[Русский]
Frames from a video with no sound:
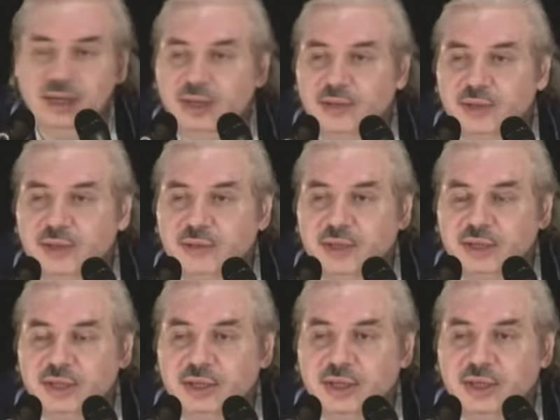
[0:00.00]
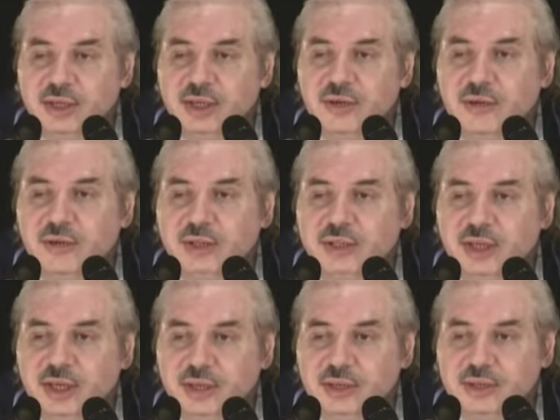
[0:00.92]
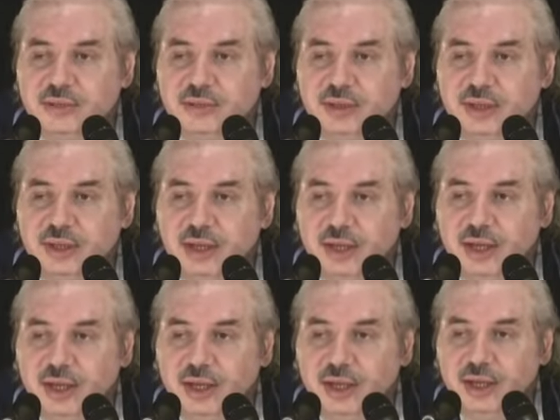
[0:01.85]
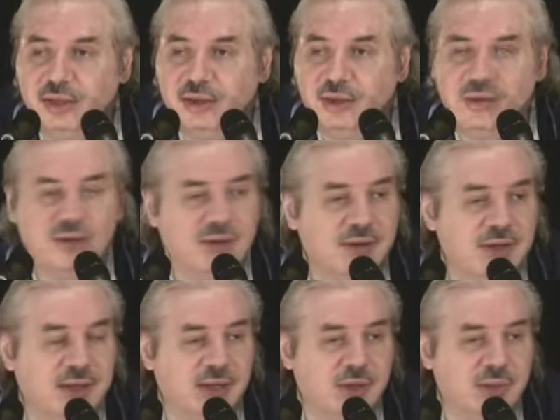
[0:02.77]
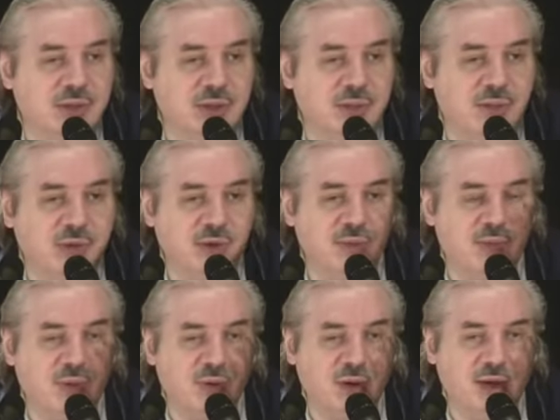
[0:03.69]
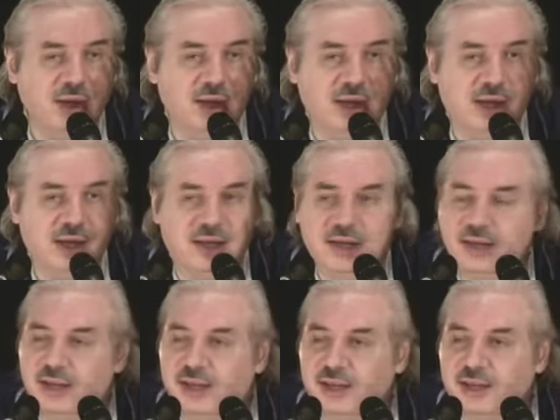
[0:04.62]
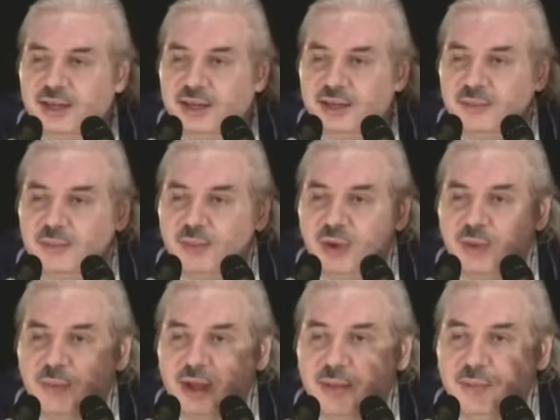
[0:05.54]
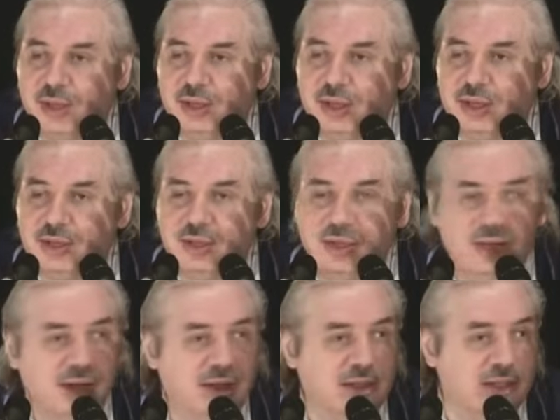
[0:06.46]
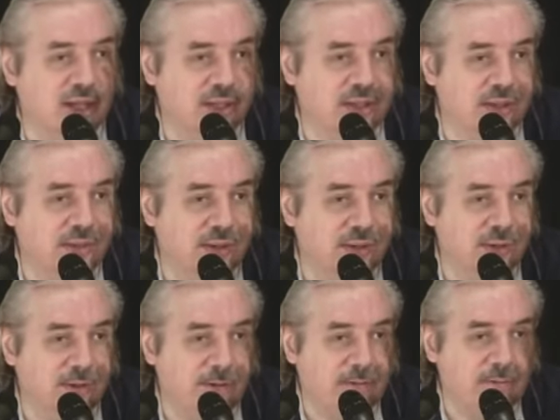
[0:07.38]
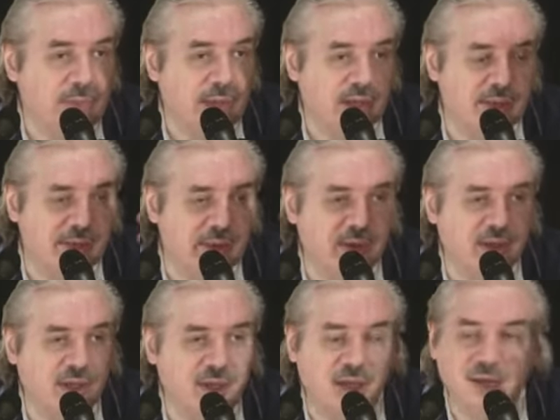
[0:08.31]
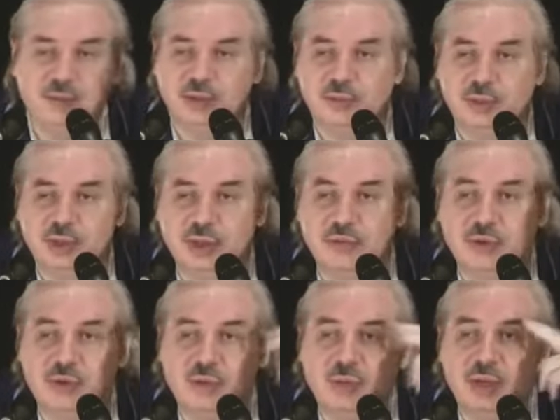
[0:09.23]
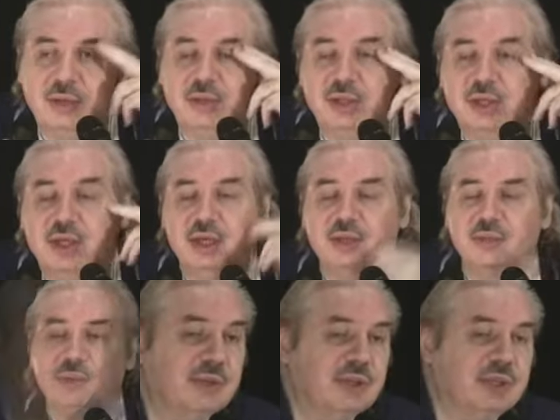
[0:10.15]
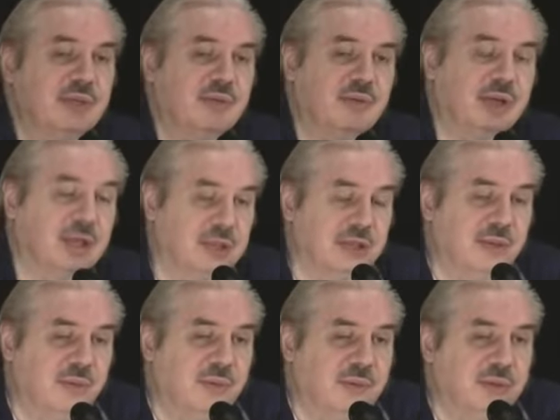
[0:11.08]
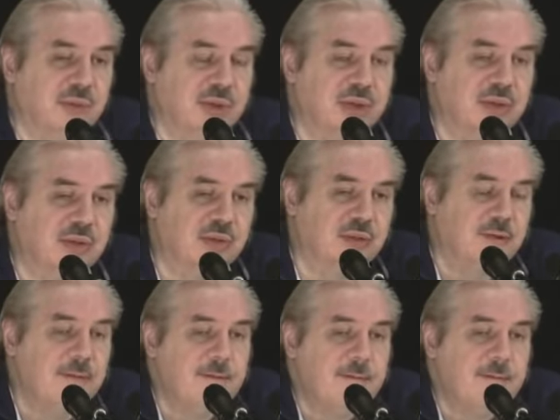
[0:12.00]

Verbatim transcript: Ее называли сначала неосирианство. Ее э, на одном из соборе прокляли, а, а, отрекли бога Мохаммеда от христианства. Это я приводил данные, можете почитать в каком году и так далее, чтобы сейчас не повторяться, я не помню точно год